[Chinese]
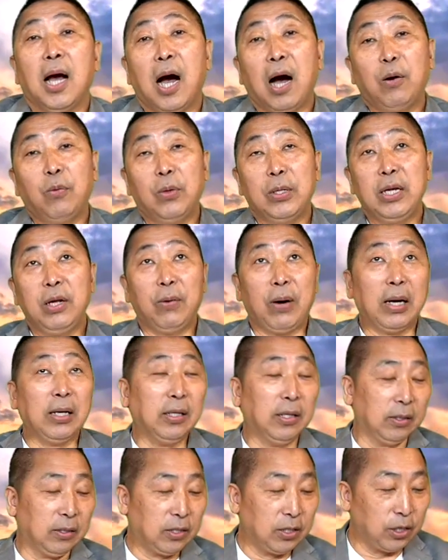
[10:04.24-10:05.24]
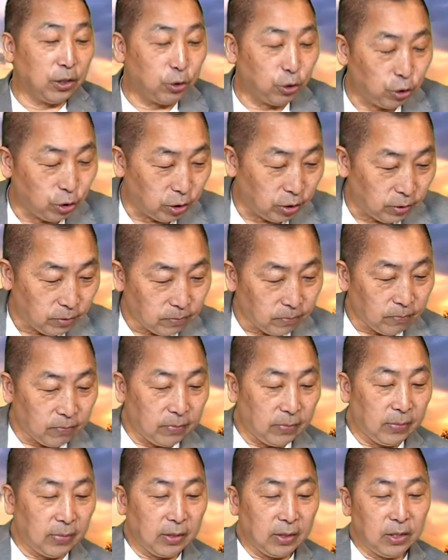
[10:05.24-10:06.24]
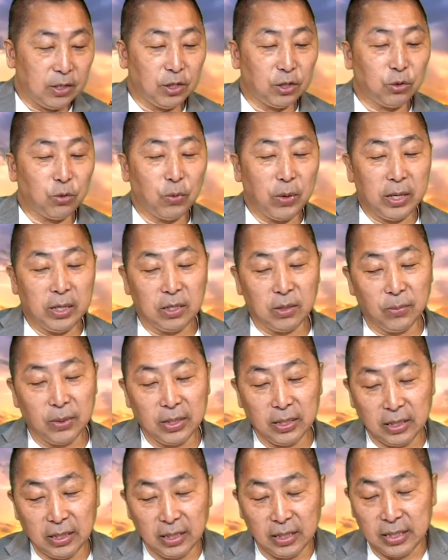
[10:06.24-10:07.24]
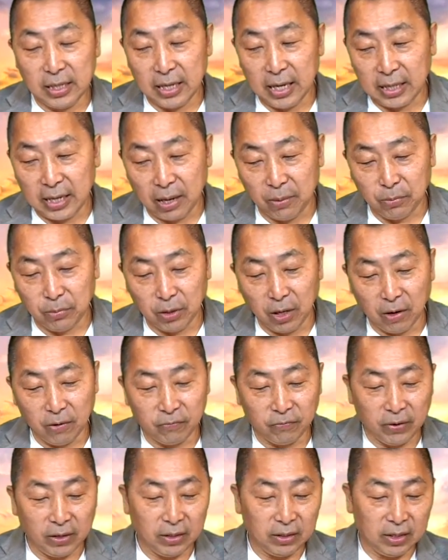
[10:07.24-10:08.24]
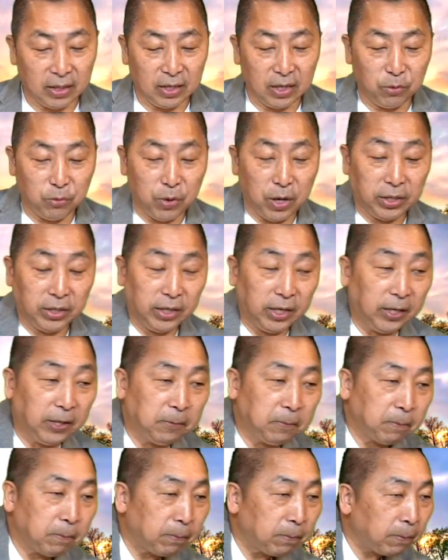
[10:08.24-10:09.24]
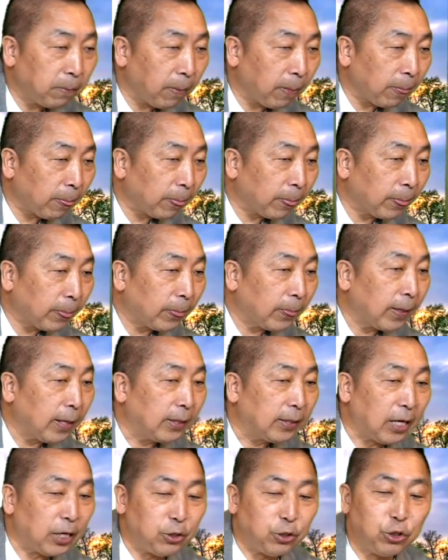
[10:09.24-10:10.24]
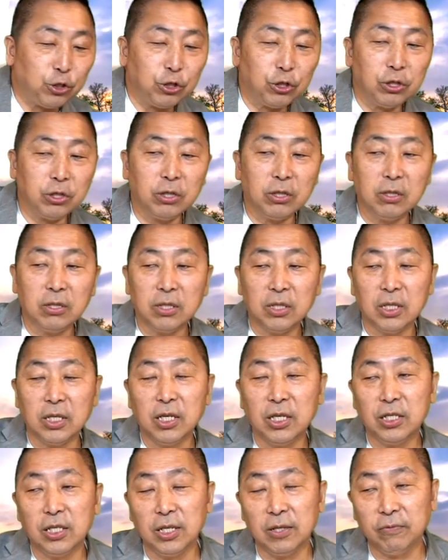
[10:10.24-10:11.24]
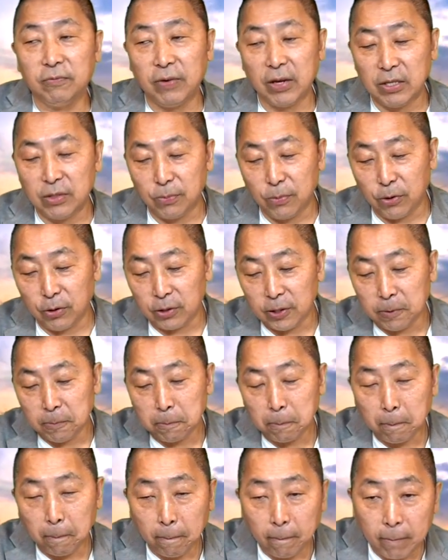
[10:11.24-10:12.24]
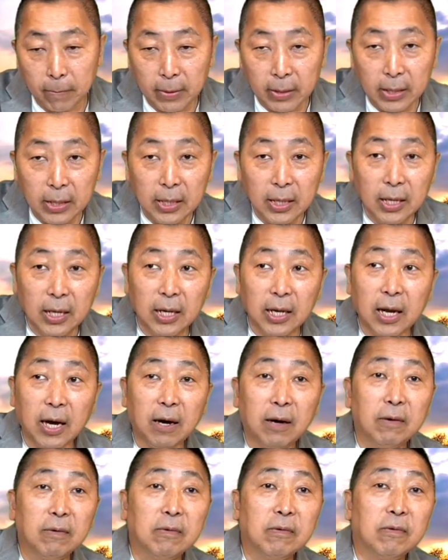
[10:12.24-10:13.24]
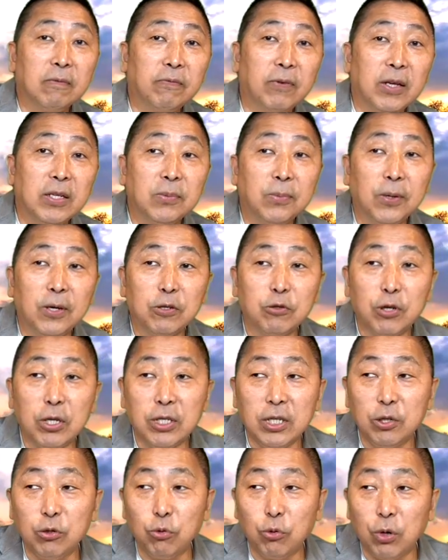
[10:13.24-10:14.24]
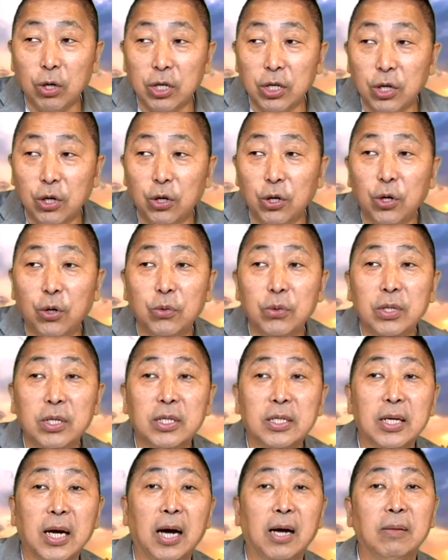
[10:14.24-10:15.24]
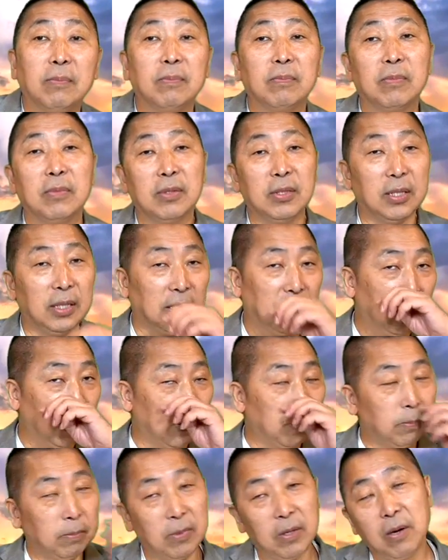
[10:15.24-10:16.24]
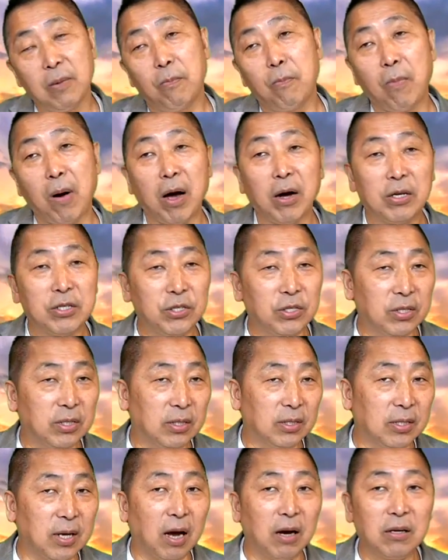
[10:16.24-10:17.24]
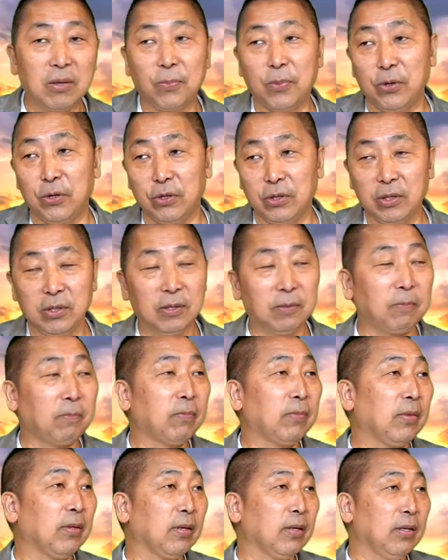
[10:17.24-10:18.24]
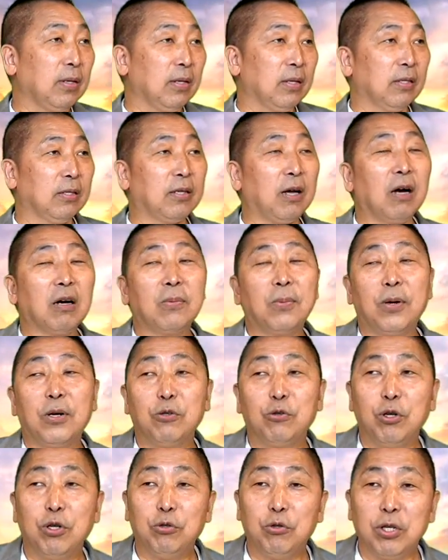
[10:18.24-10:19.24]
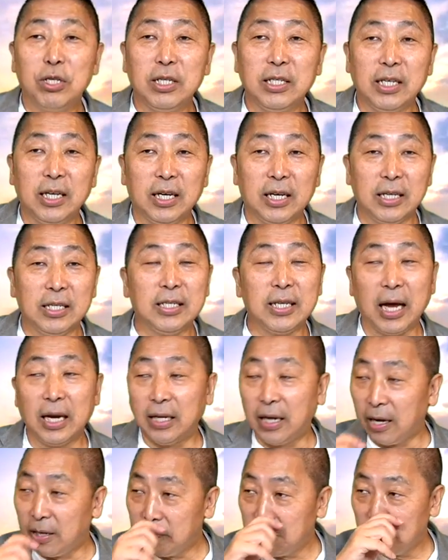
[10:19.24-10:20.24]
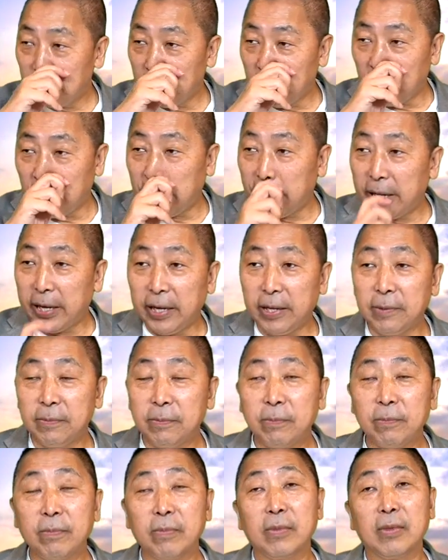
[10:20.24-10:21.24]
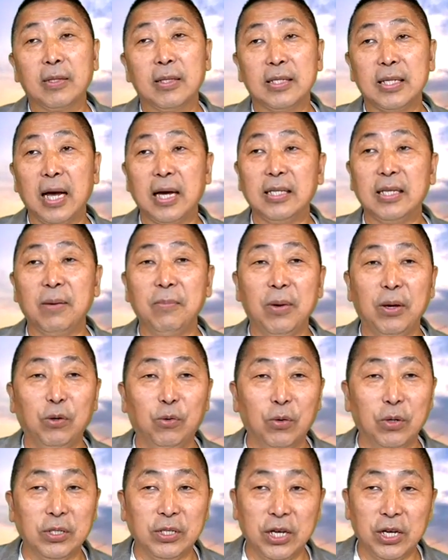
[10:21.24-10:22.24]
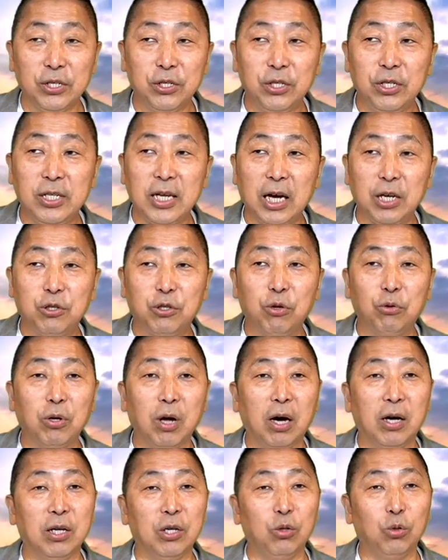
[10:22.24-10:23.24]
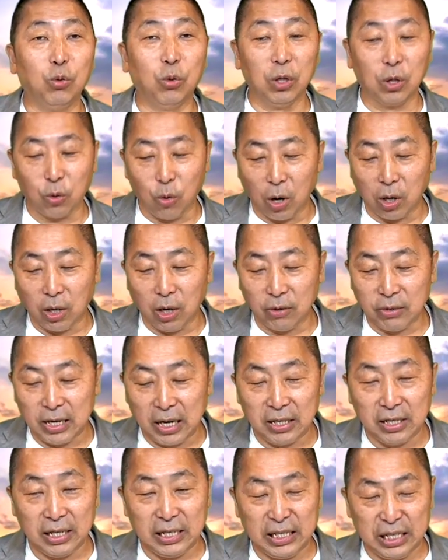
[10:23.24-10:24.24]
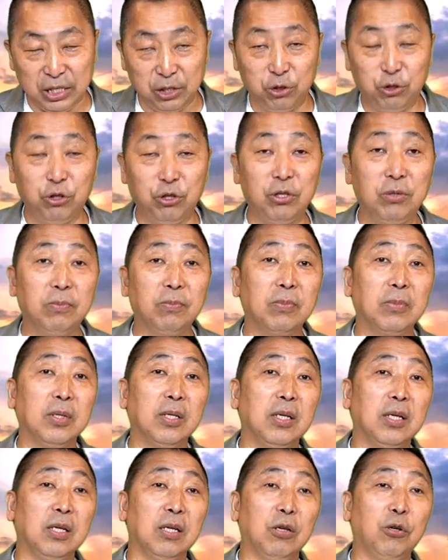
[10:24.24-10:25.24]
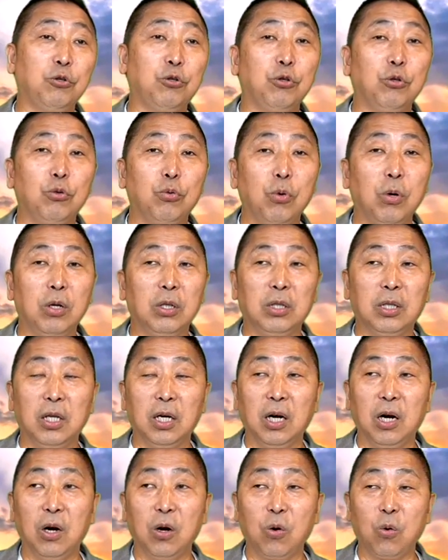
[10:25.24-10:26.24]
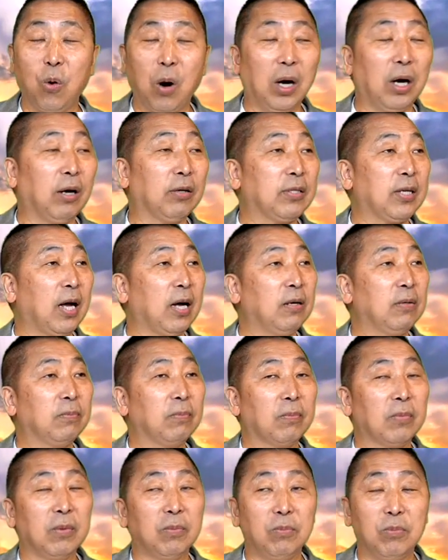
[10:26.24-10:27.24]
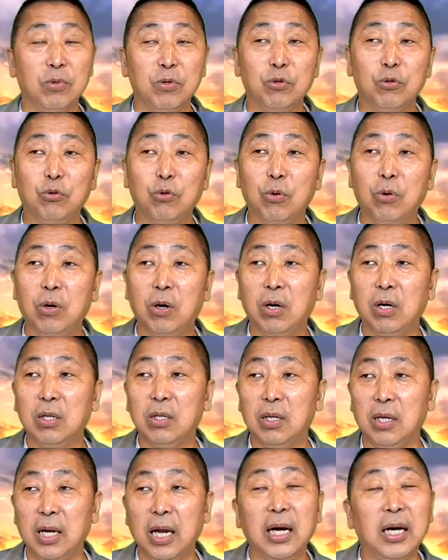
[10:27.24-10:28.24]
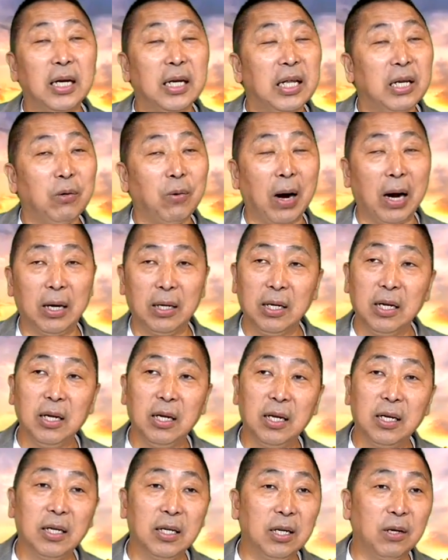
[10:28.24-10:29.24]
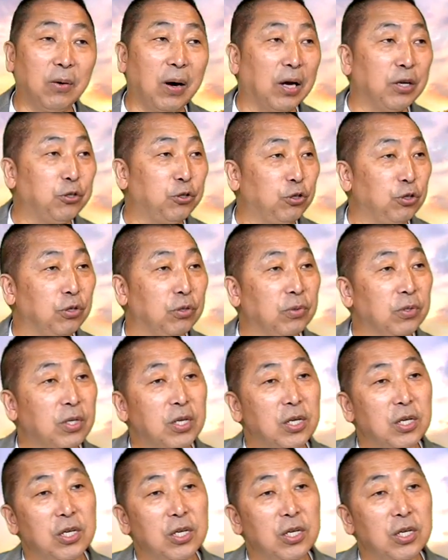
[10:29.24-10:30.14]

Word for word: 好，我念完了。这个是，这是为什么你你现在看不到飞碟的原因。但是，请你进 Facebook。那 Facebook 最近，如果你有留意一下，这个Mark Zuckerberg，Zuckerberg 最最近也很惨啊，因为在在美国也是一样受到很多的广告商的抵制，有许多的广告商，比如说联合利华，联联合利华是